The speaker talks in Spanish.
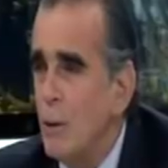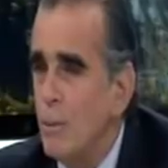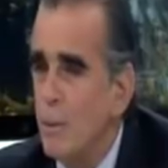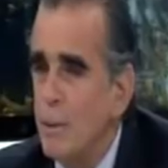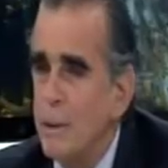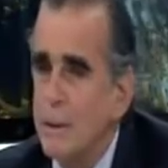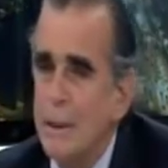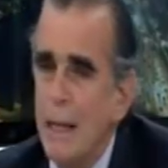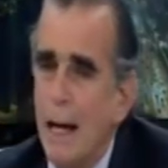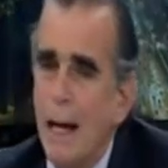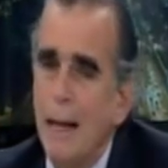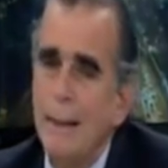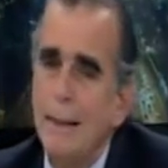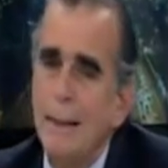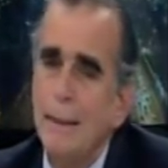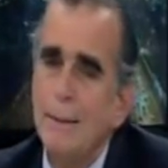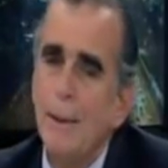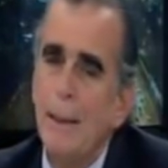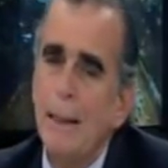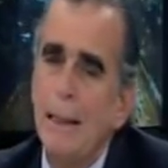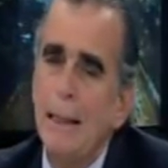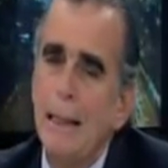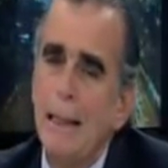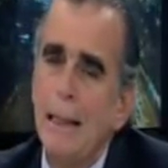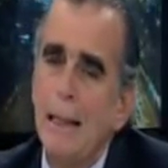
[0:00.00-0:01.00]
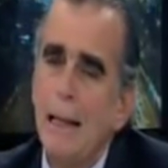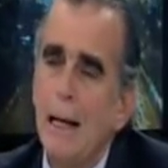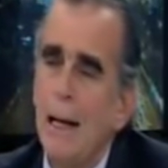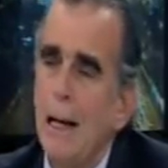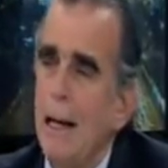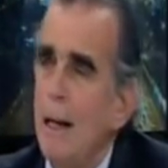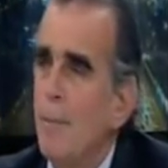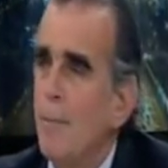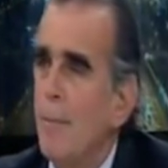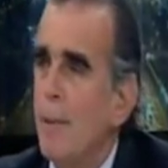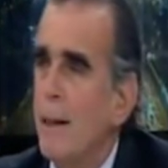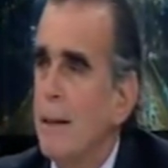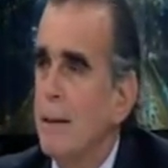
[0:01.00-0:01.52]
pues antes venía
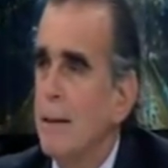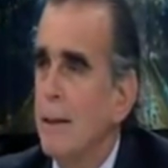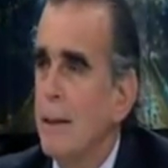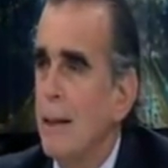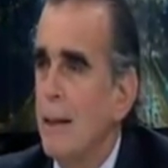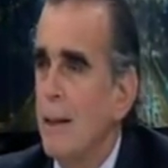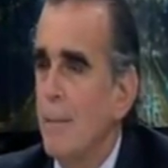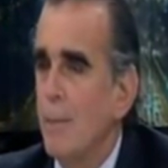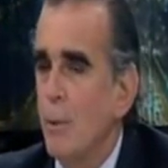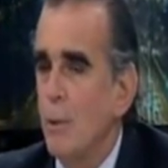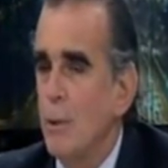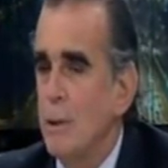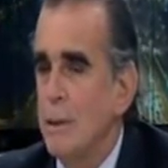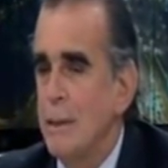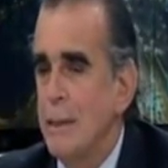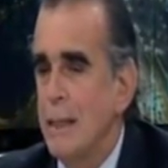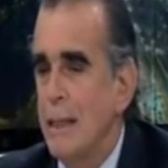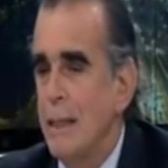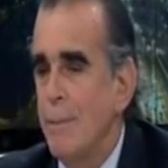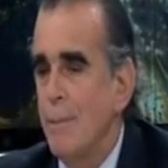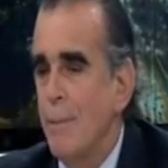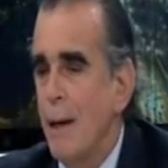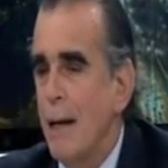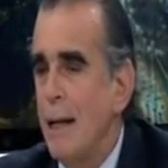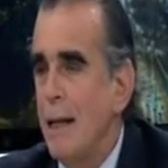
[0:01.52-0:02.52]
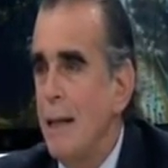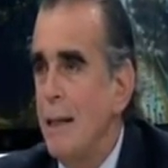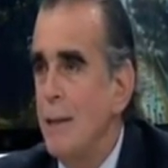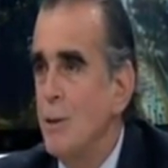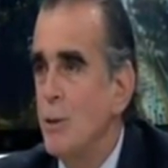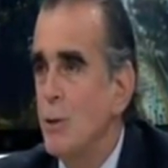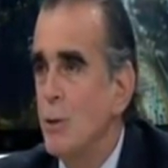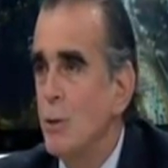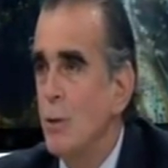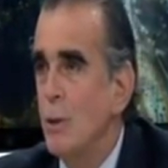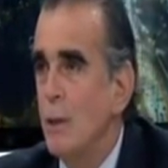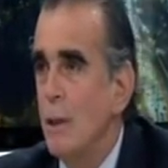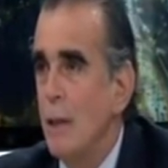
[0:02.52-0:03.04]
el parte de la policía de mal
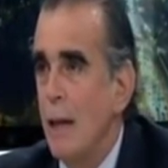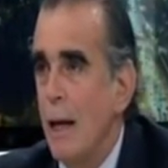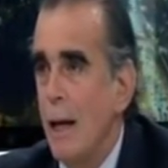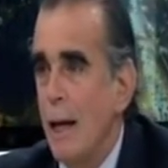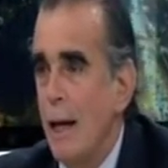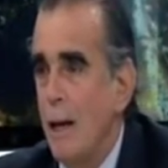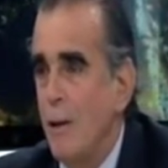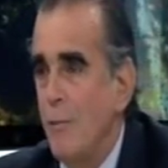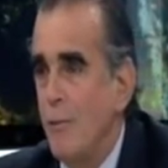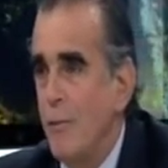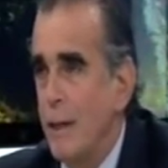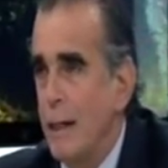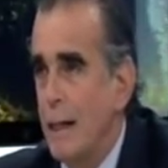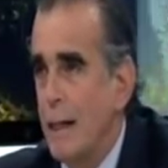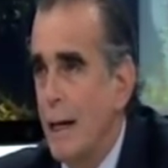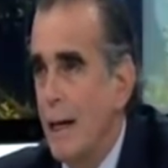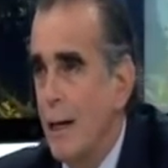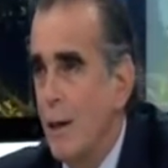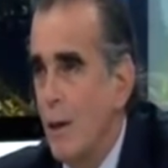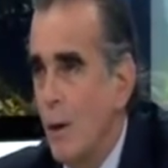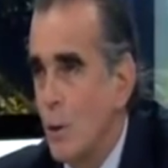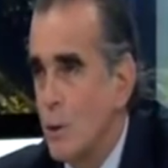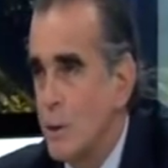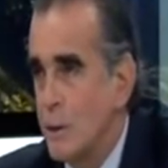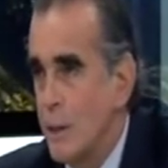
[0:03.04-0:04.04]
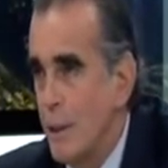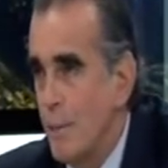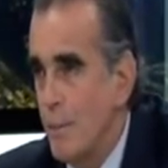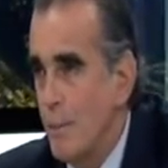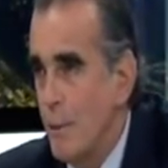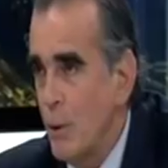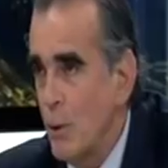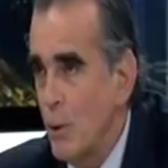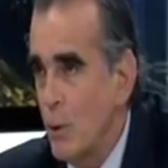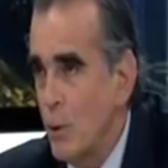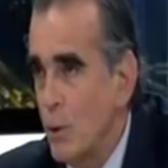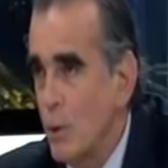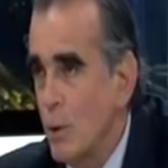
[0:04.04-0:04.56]
hecho, el fiscal lo hacía
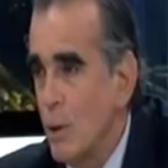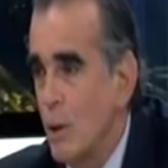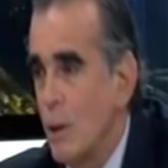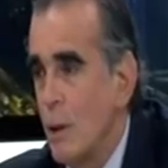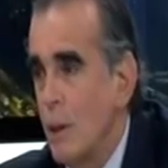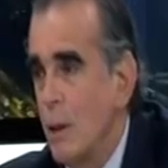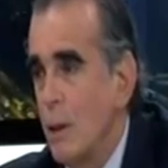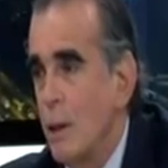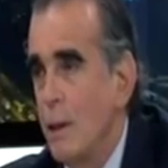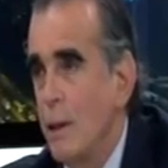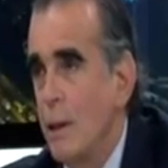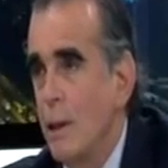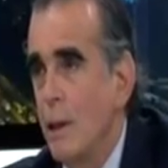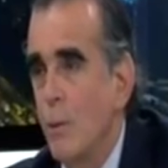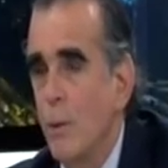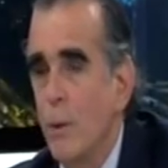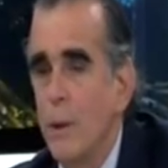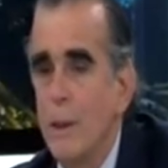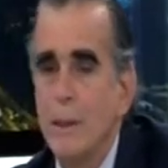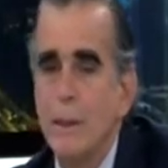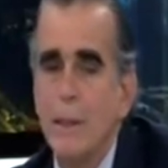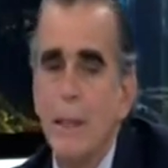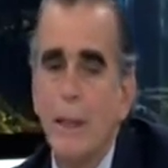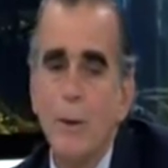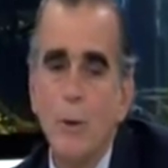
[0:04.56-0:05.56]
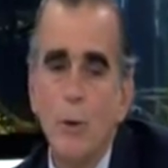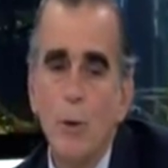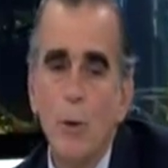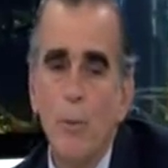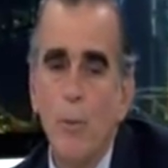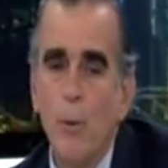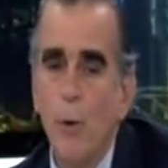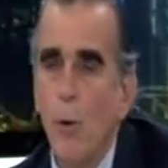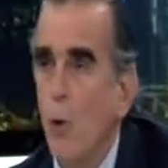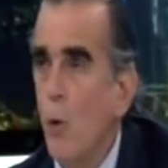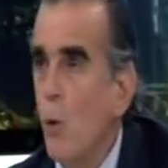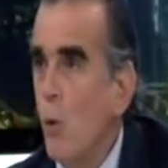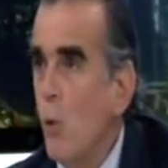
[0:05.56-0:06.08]
peor y el juez decía yo no
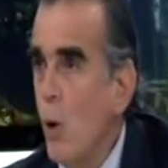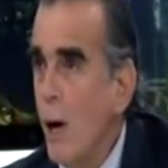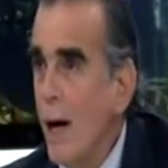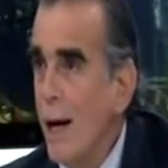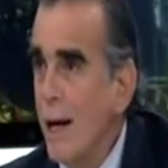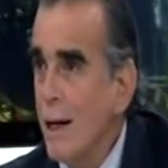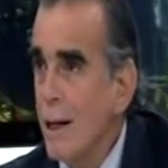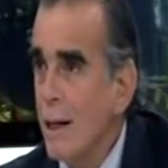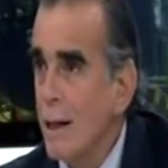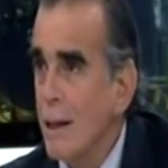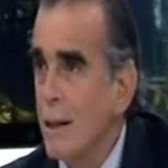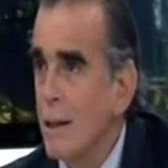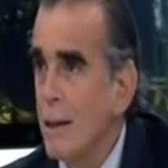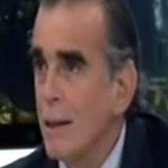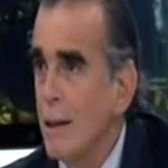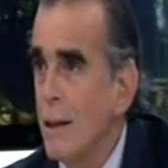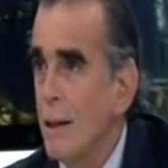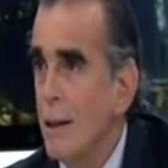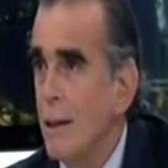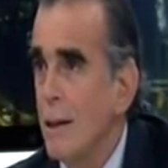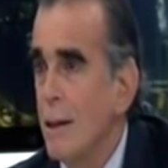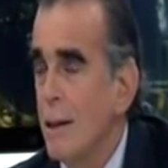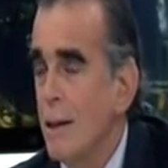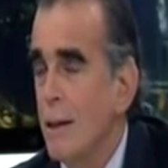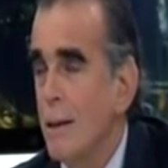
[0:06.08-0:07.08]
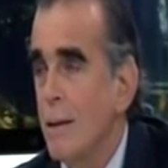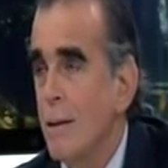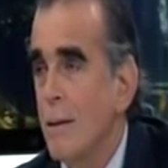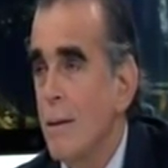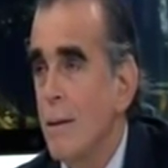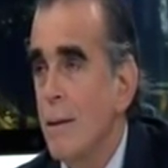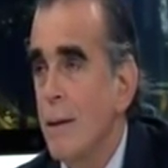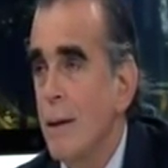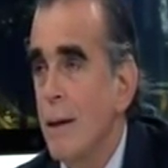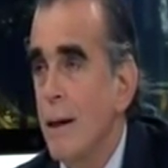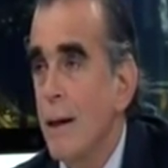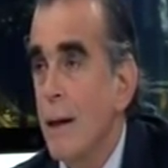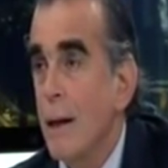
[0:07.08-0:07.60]
puedo juzgar. Porque prevarico.
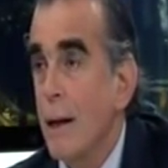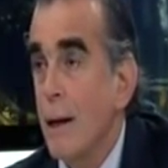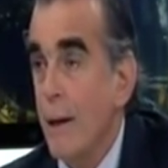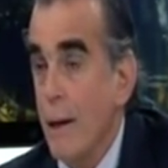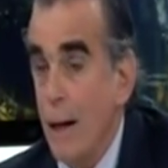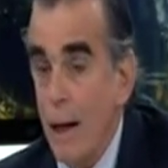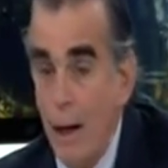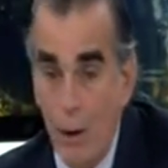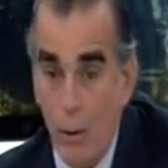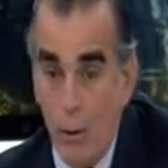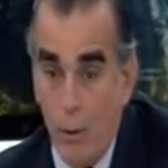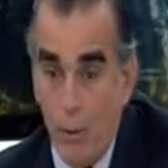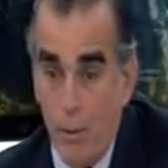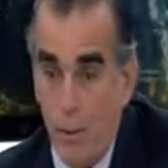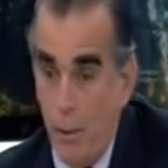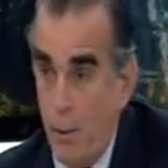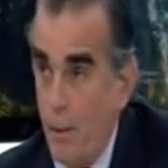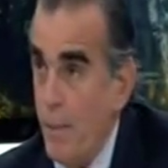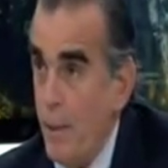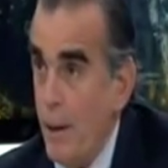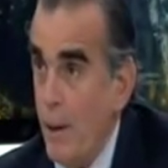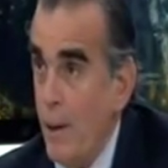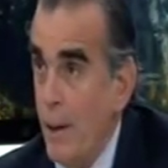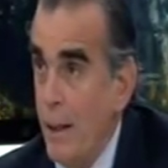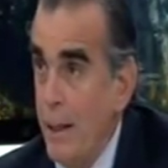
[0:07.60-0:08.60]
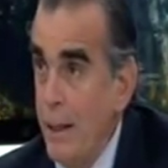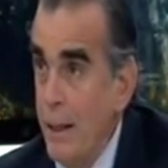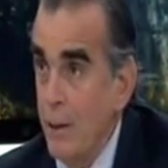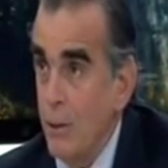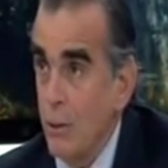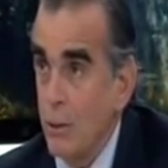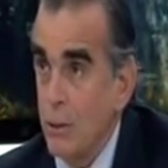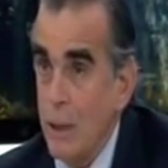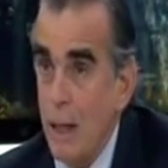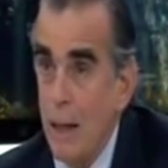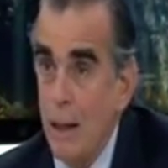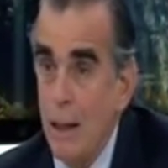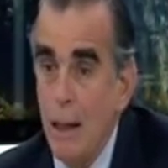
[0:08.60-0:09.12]
Eh, Claro, el prevarico.
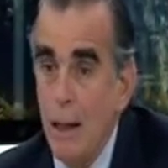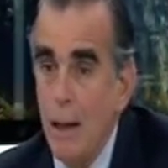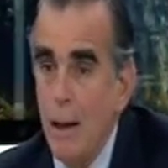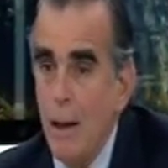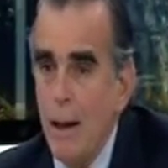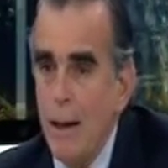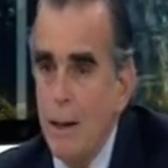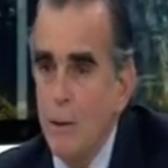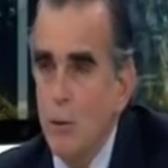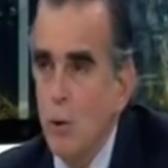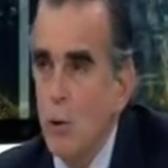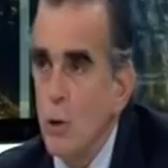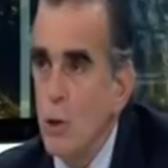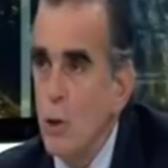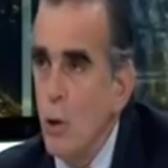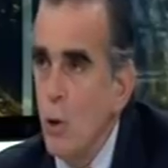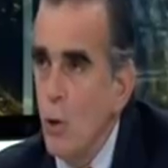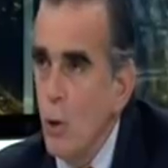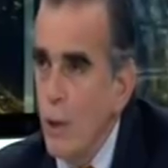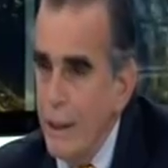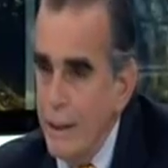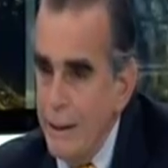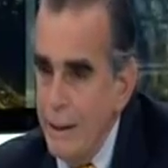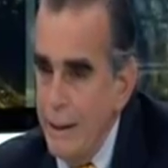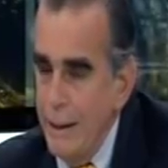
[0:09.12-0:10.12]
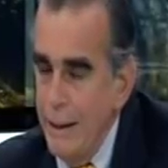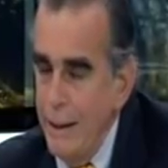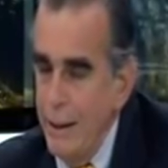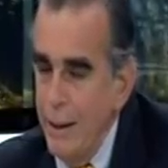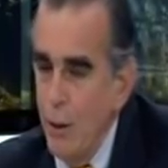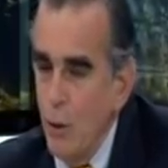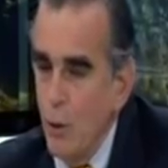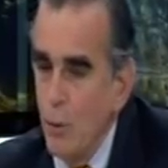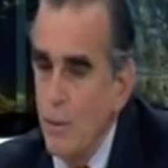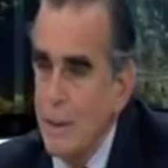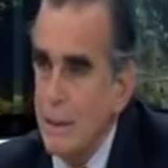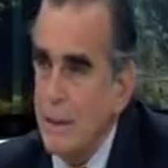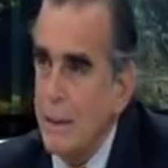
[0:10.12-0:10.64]
O sea, entonces lo que tiene que
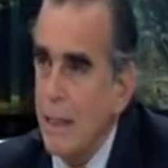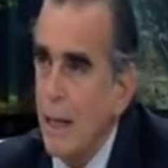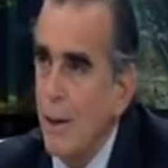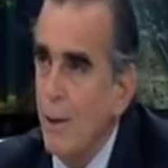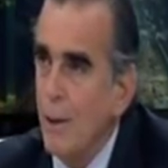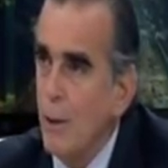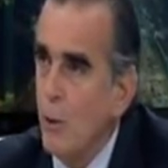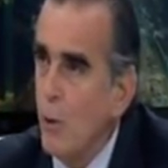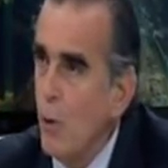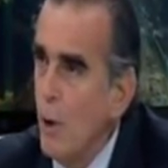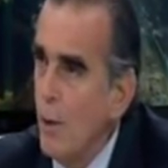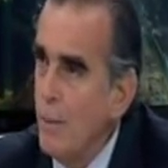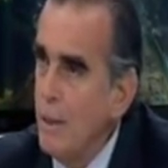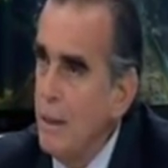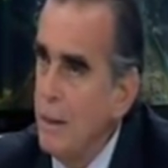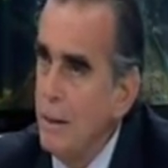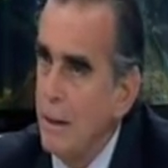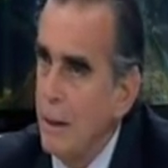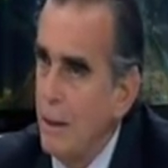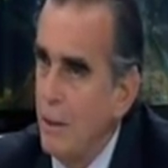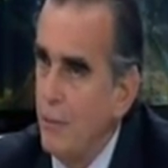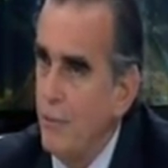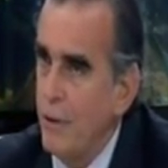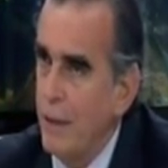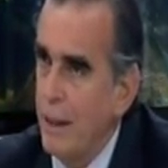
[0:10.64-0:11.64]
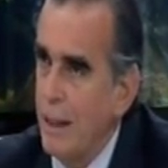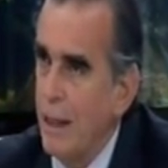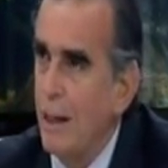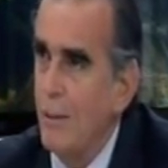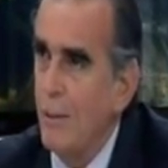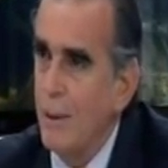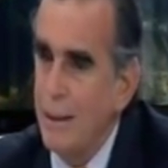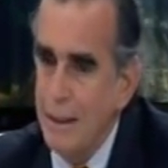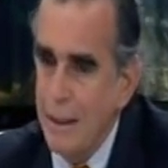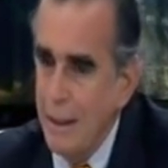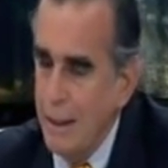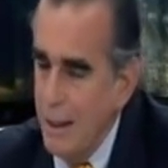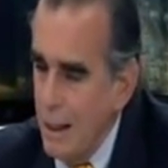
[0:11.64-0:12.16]
comenzar a ver nuevamente, el fiscal
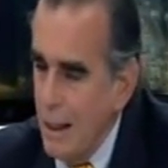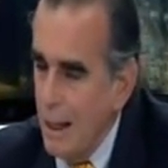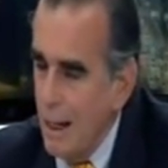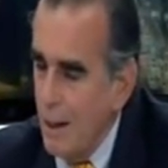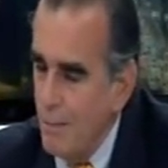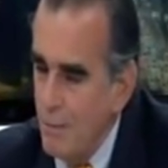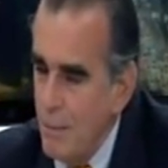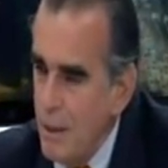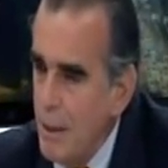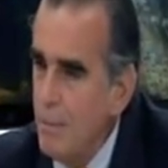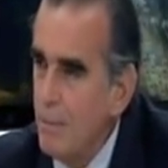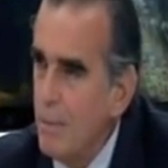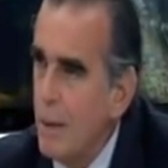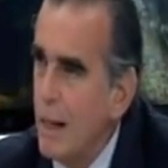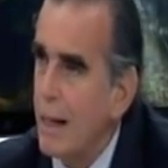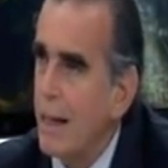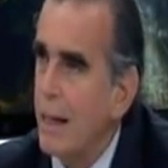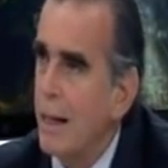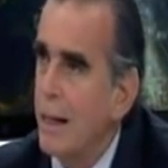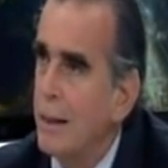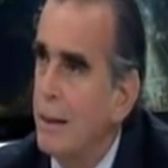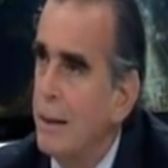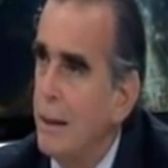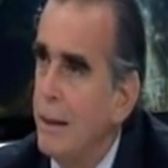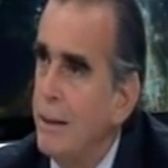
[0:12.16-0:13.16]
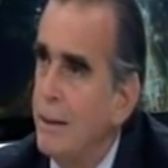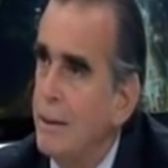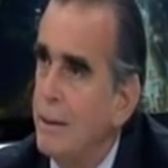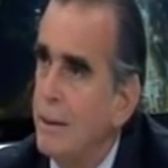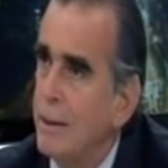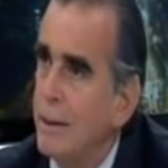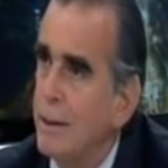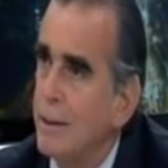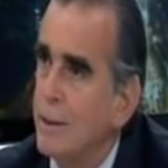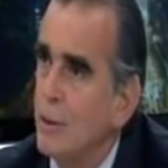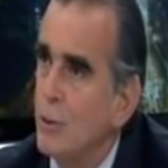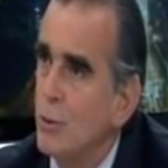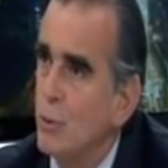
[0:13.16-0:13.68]
va a tener las mismas
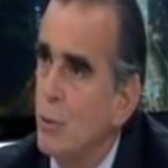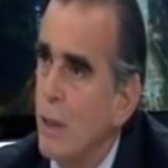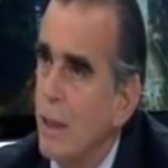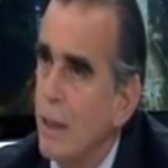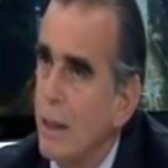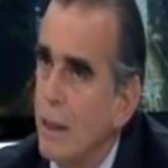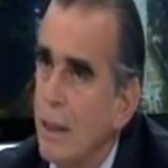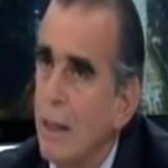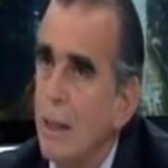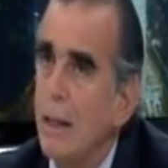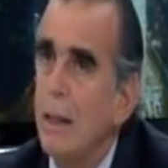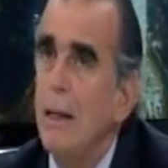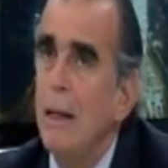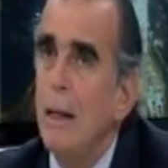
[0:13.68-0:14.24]
características de su carrera,